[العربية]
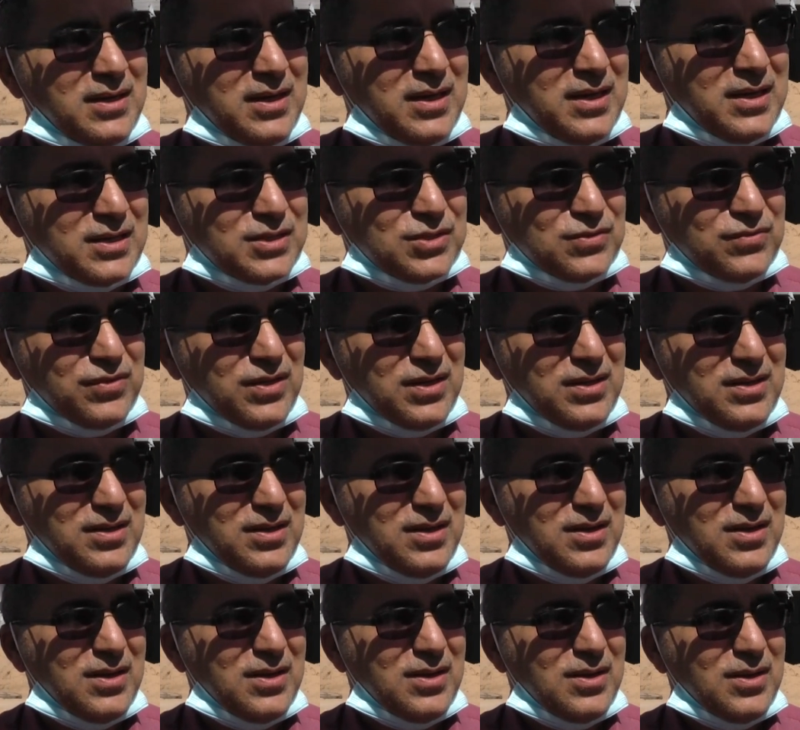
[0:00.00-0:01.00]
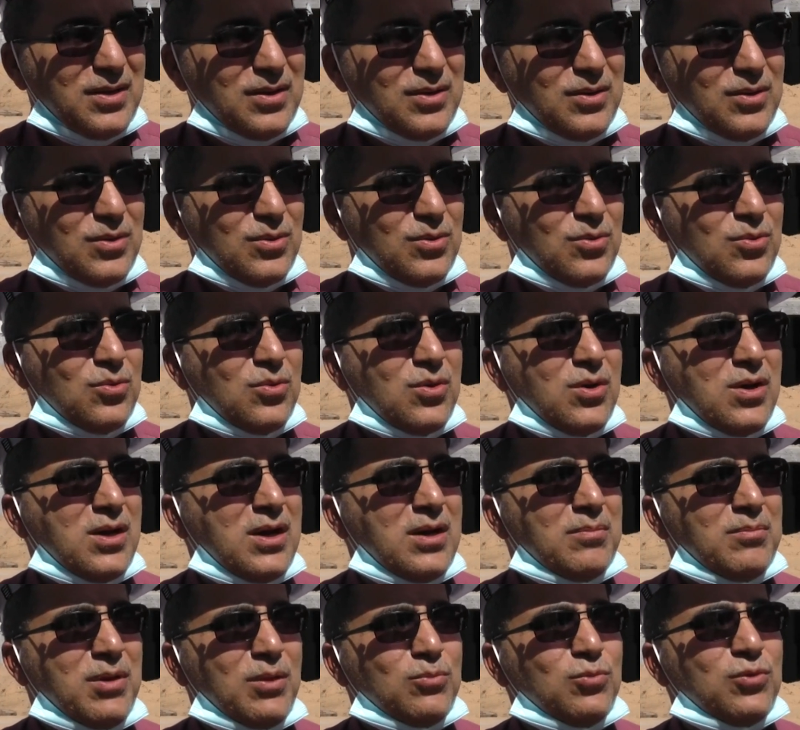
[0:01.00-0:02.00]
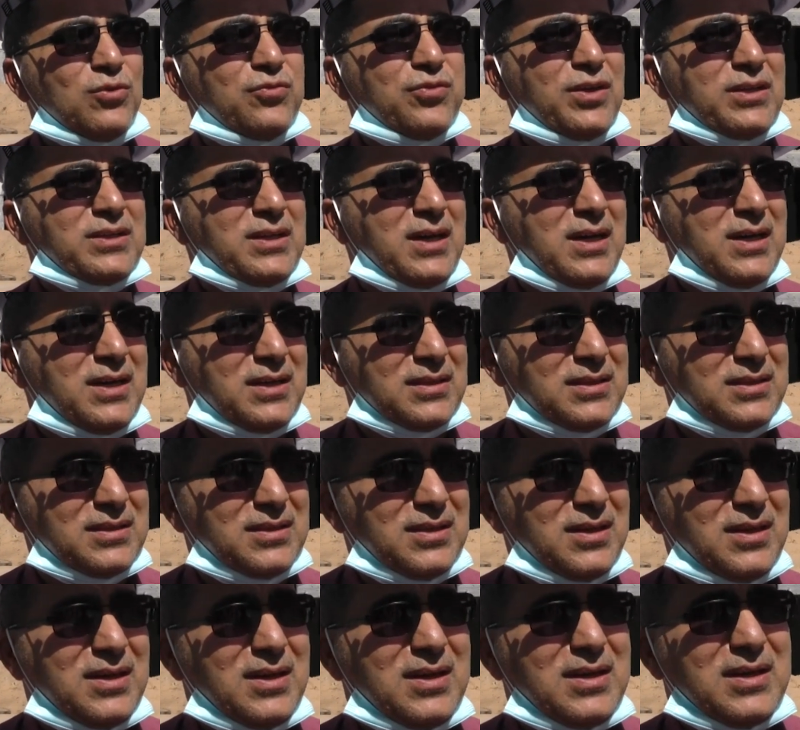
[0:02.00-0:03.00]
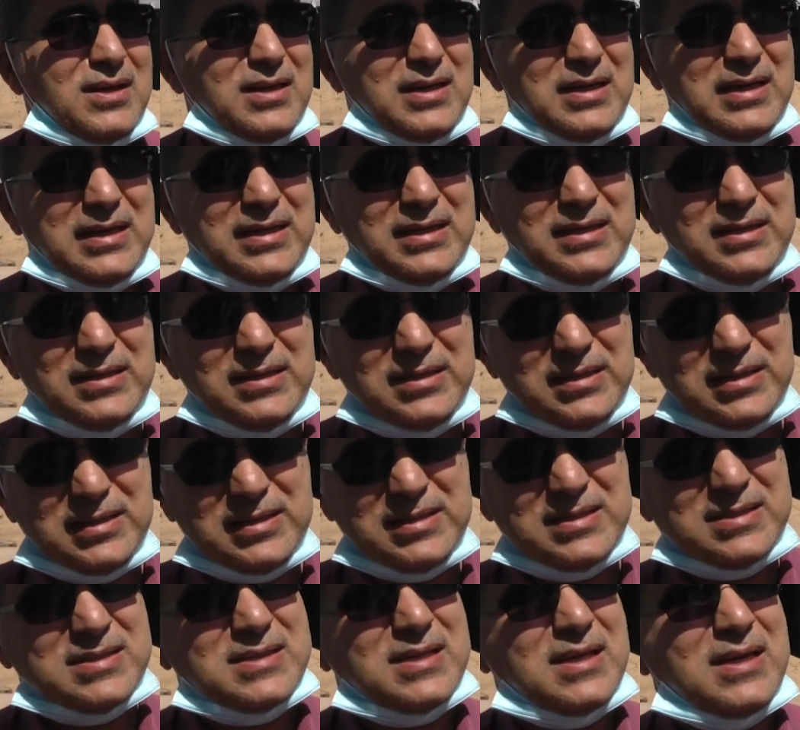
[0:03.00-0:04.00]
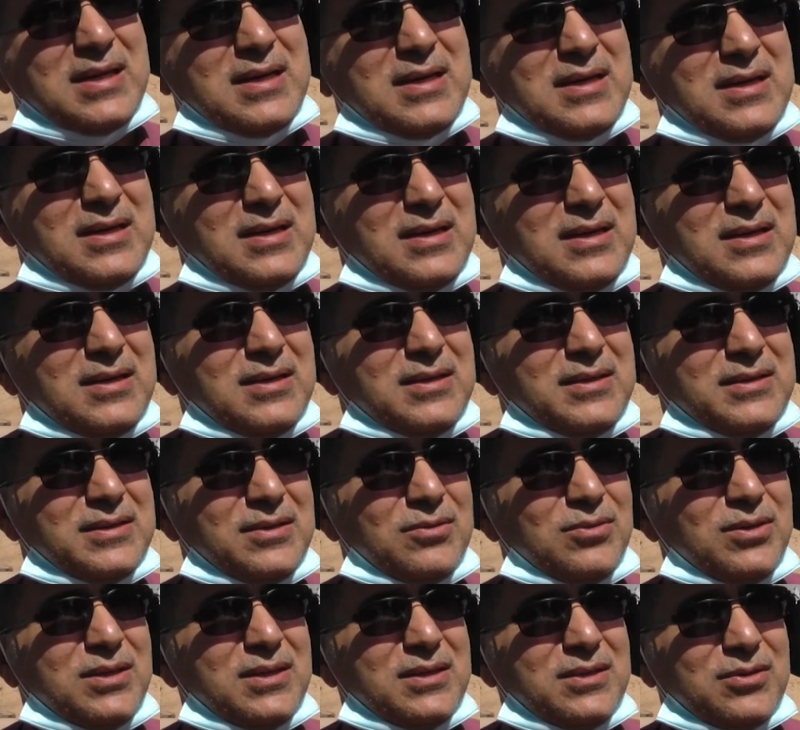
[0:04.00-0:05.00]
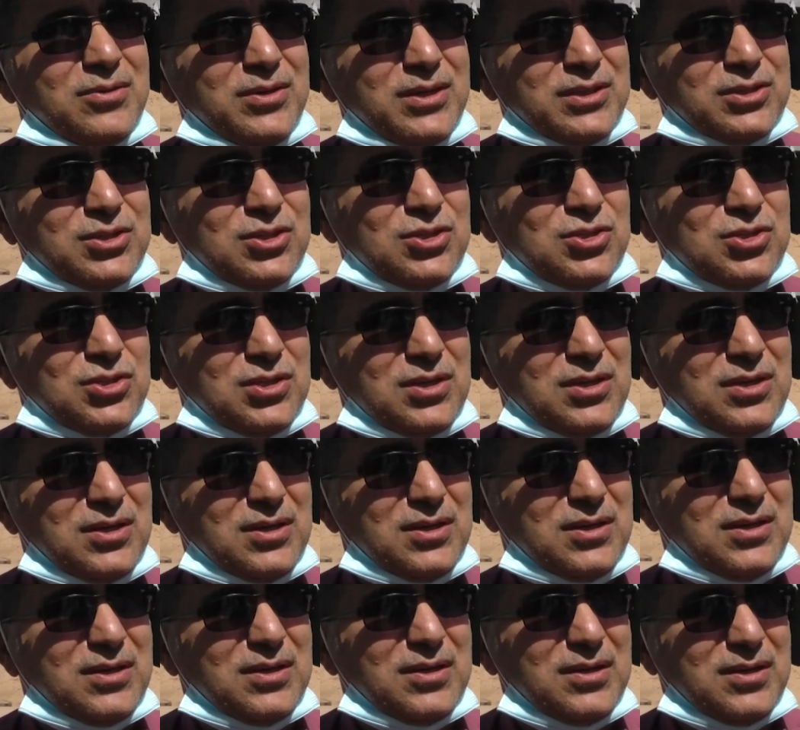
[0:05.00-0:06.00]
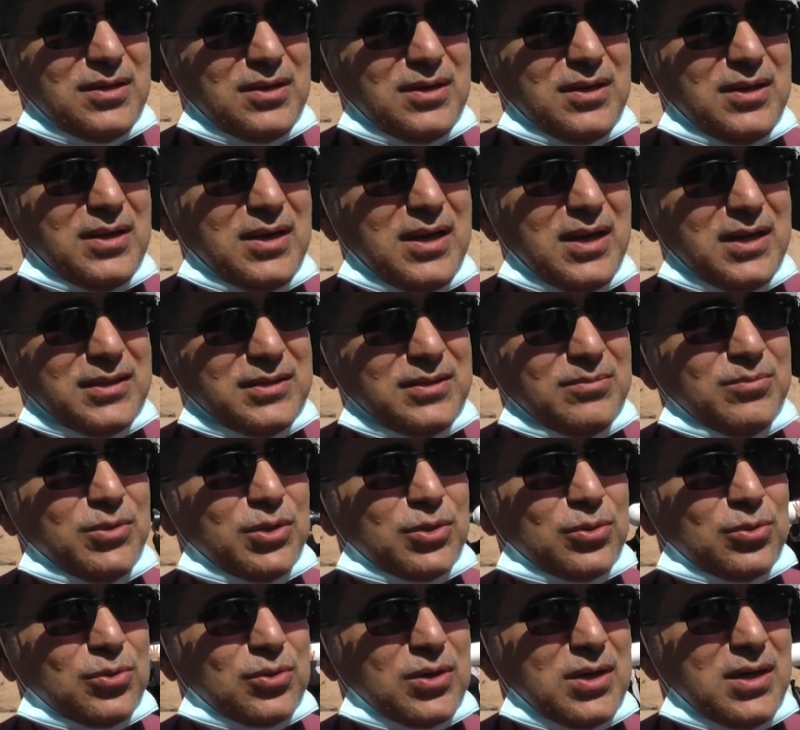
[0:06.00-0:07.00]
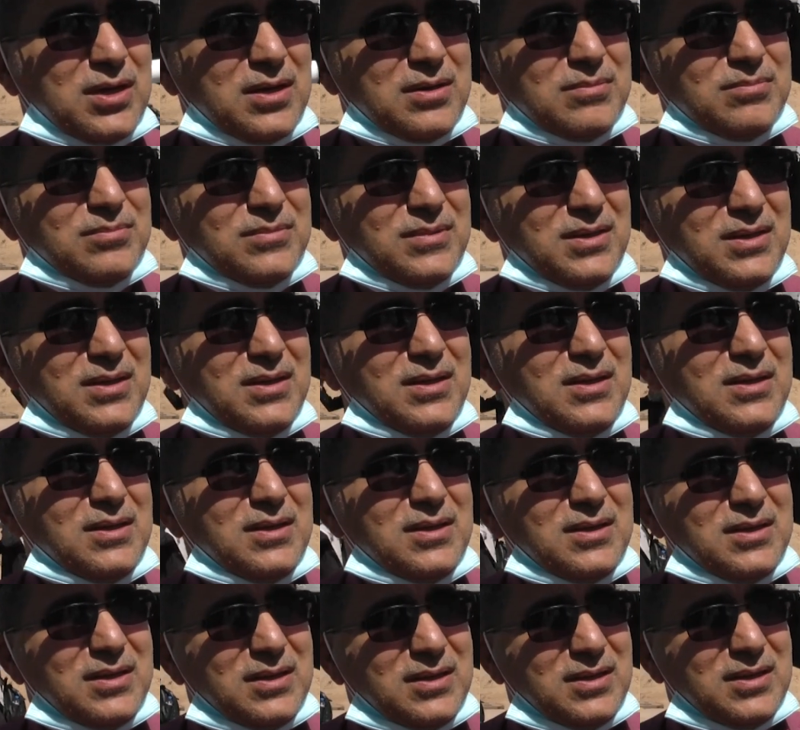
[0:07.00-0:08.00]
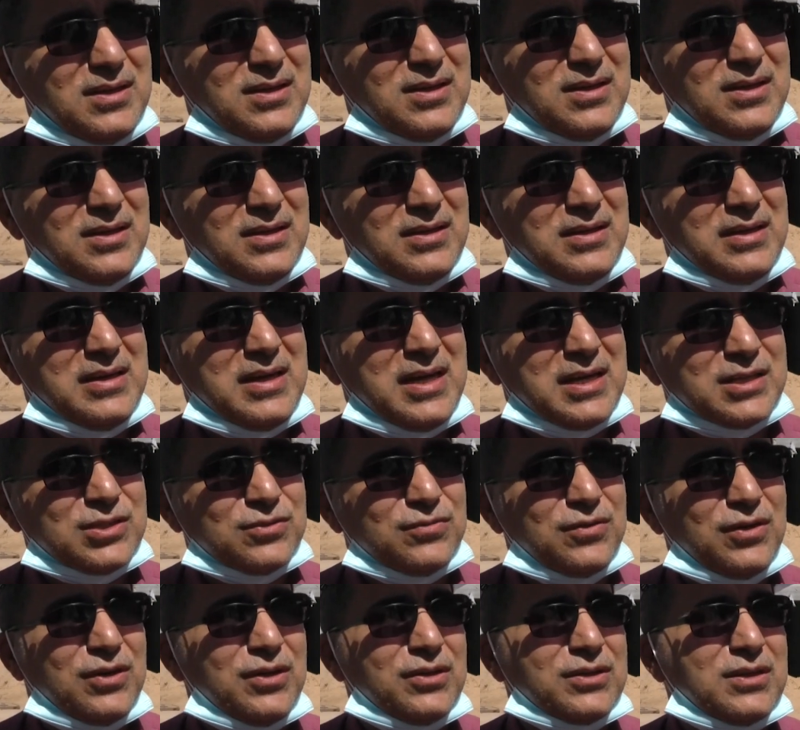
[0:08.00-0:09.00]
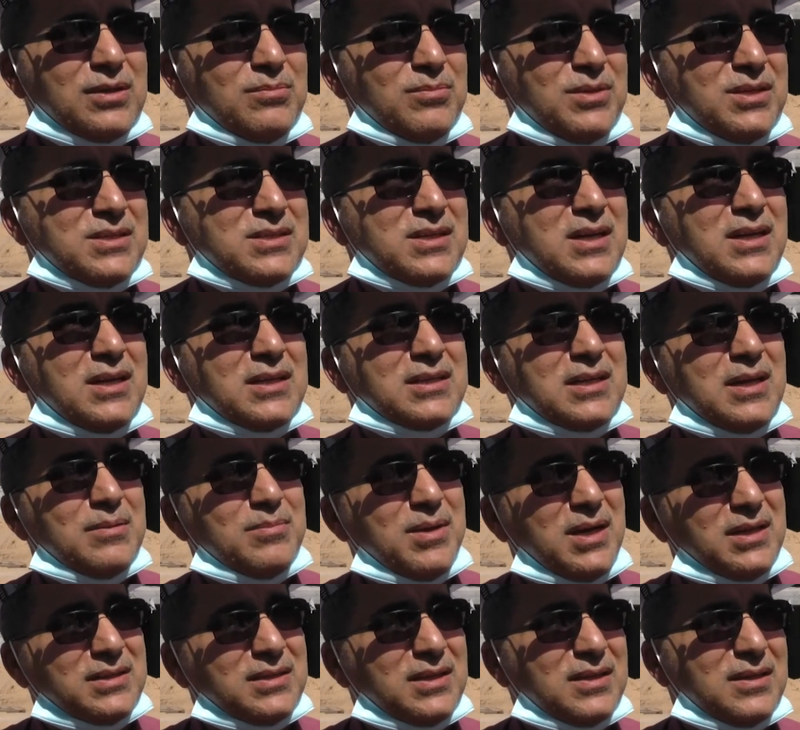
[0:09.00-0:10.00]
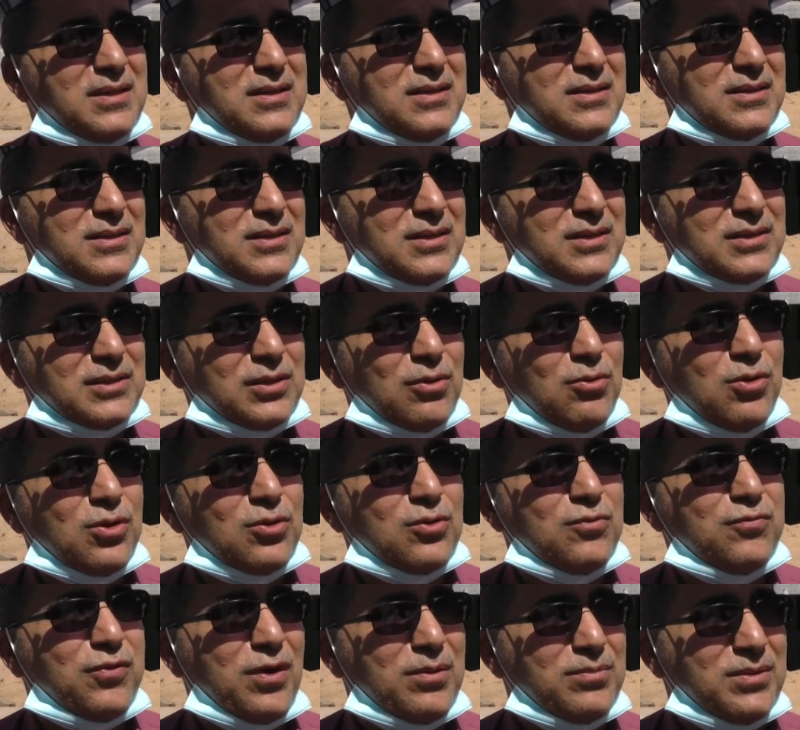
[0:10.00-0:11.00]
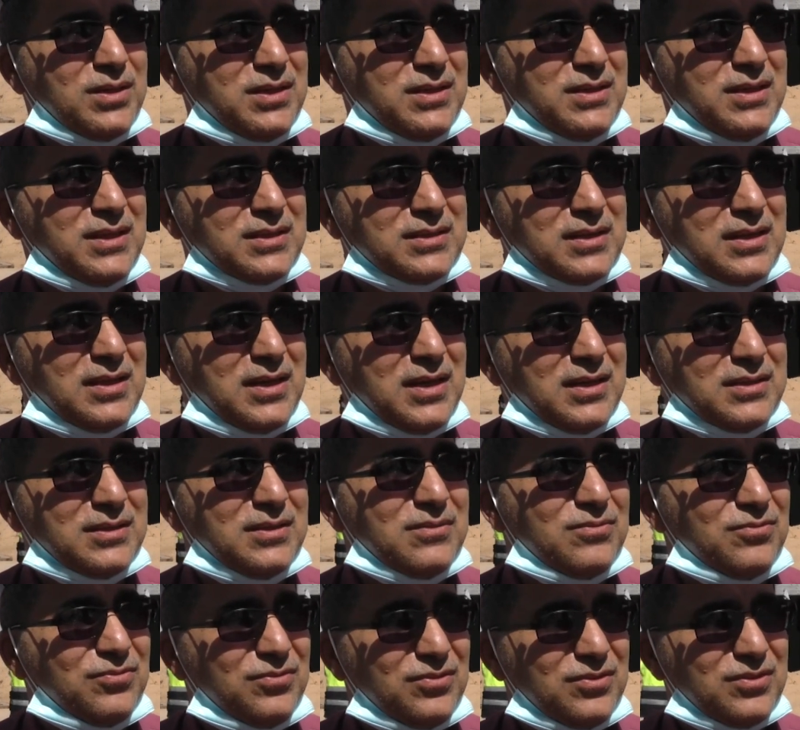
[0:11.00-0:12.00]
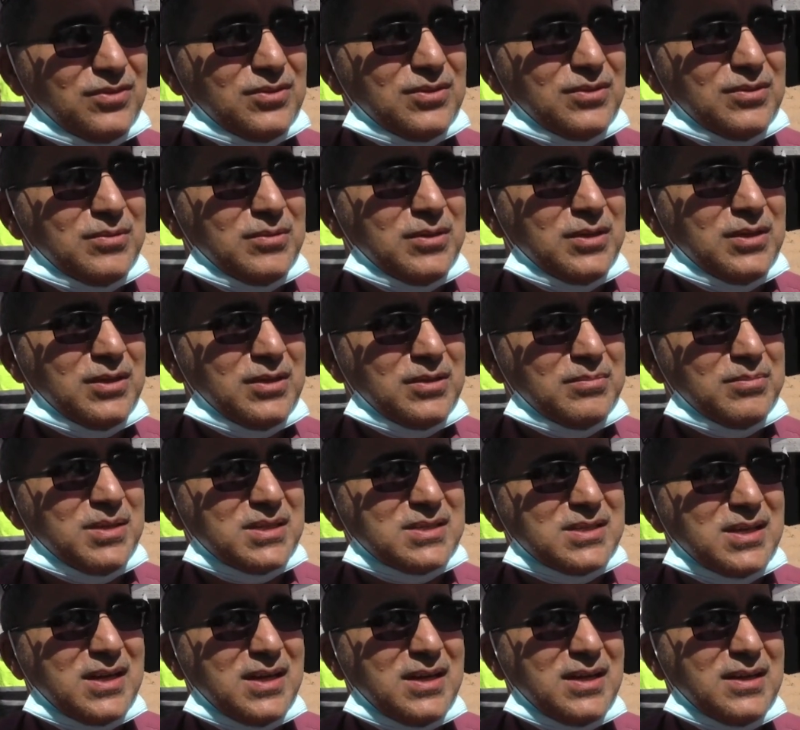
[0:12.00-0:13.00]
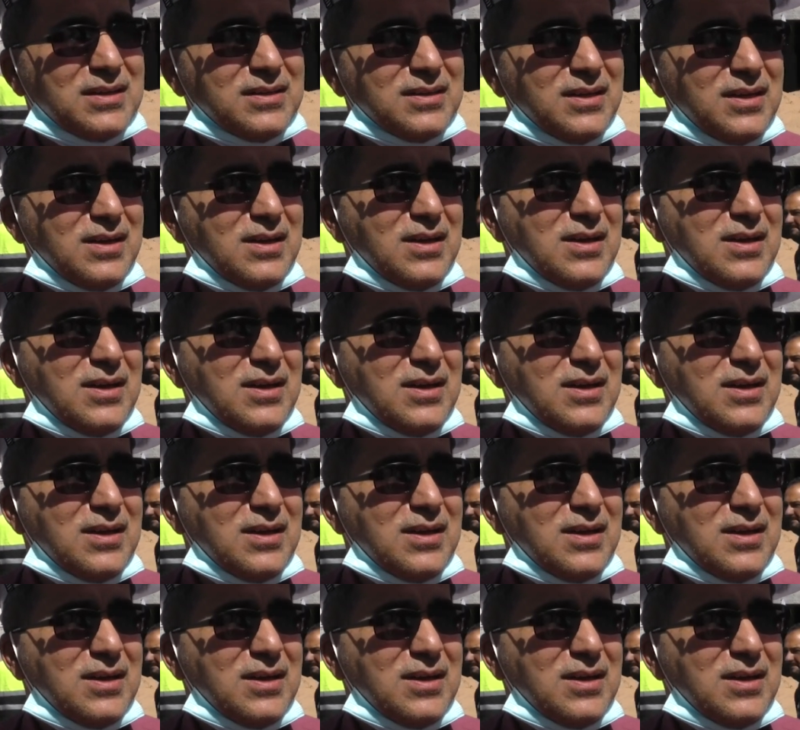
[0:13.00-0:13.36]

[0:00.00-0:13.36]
إلى أسفل ومعمول فتحات لإنزال نواتج الهدم الركام آه، للأسفل ويتم إزالتها بعد آه، توقف عمليات الهدم آه، مساء